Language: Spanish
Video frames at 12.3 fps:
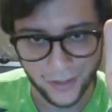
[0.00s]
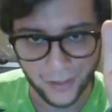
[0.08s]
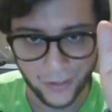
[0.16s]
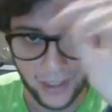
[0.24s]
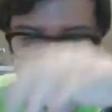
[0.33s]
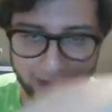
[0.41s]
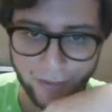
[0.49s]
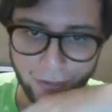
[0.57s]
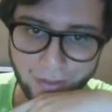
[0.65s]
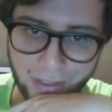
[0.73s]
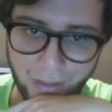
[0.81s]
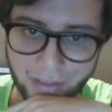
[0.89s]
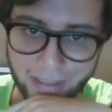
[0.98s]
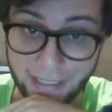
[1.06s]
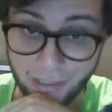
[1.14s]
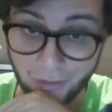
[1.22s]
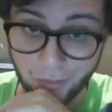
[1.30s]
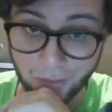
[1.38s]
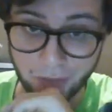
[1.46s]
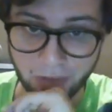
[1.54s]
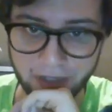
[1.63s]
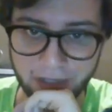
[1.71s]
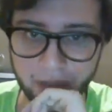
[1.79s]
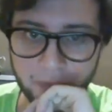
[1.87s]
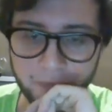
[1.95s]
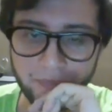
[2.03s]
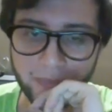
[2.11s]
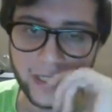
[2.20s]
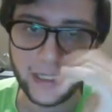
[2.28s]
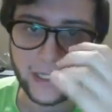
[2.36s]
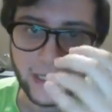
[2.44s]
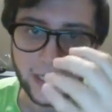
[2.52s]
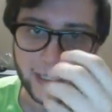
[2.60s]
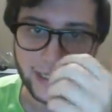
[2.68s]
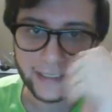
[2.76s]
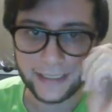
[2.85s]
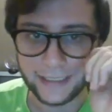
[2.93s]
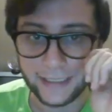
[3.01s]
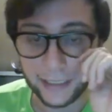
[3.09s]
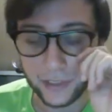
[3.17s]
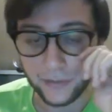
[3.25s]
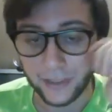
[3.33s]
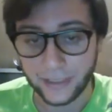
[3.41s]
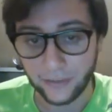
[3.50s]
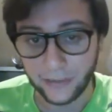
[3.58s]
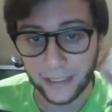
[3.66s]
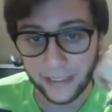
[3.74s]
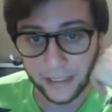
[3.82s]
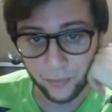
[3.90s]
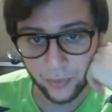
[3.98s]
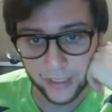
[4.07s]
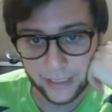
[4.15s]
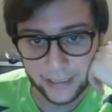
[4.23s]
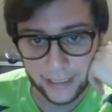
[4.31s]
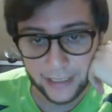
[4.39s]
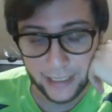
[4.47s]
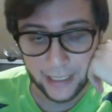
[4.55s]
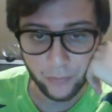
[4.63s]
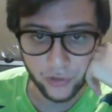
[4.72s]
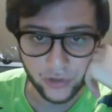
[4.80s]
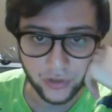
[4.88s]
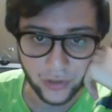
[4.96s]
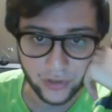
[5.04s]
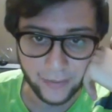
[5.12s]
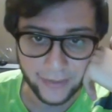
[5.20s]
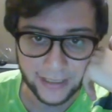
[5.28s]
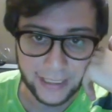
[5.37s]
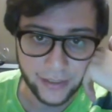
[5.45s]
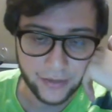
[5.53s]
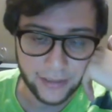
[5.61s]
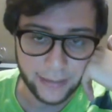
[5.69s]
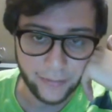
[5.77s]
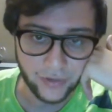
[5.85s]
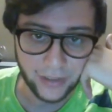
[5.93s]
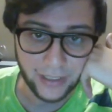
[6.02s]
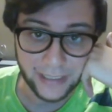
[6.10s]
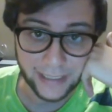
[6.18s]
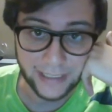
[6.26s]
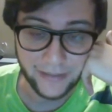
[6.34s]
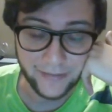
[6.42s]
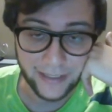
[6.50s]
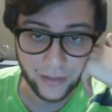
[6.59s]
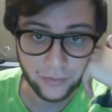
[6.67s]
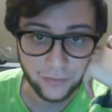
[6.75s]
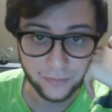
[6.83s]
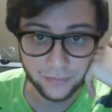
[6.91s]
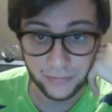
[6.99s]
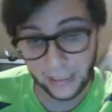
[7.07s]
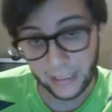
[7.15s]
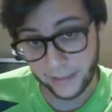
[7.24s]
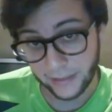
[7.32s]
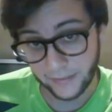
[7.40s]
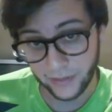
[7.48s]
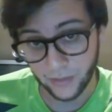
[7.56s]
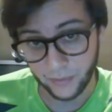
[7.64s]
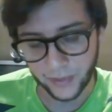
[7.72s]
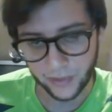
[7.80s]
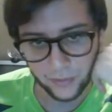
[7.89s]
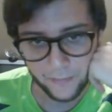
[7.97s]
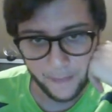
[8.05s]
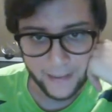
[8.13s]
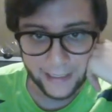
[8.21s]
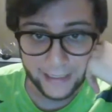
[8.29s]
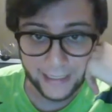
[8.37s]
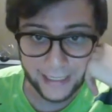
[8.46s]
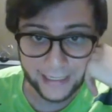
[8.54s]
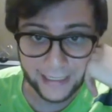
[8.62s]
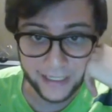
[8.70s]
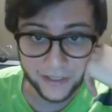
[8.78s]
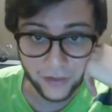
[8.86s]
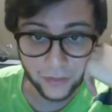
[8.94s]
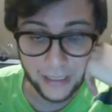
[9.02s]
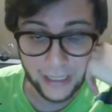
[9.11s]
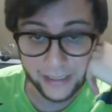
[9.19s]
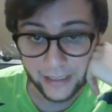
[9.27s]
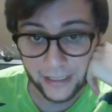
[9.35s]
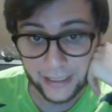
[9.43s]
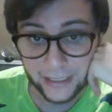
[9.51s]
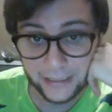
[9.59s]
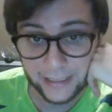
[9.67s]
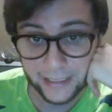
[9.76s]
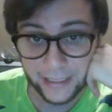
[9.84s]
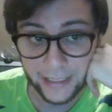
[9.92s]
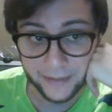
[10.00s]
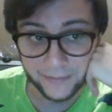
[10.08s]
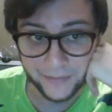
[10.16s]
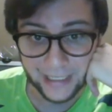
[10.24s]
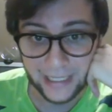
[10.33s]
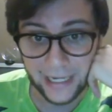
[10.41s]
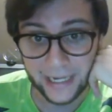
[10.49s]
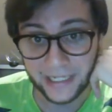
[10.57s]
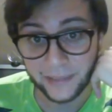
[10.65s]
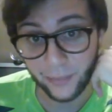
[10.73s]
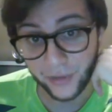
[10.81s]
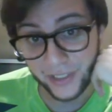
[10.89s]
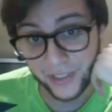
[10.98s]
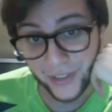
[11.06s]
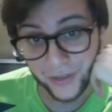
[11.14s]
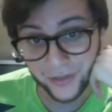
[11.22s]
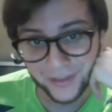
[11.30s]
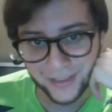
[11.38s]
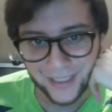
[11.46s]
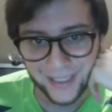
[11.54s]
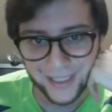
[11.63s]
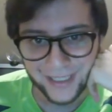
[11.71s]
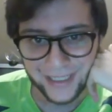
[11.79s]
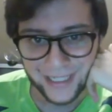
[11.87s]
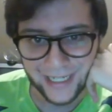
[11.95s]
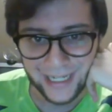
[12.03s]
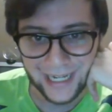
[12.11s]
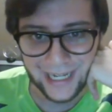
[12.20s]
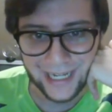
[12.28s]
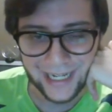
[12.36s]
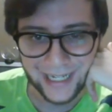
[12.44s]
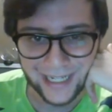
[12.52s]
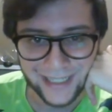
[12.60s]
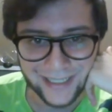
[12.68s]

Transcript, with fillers: Hola amigos, Carlos aquí con un nuevo video Este, esto va a ser una respuesta a muchos de los comentarios que hemos recibido He recibido, perdón, en el canal de YouTube a raíz de la exposición de la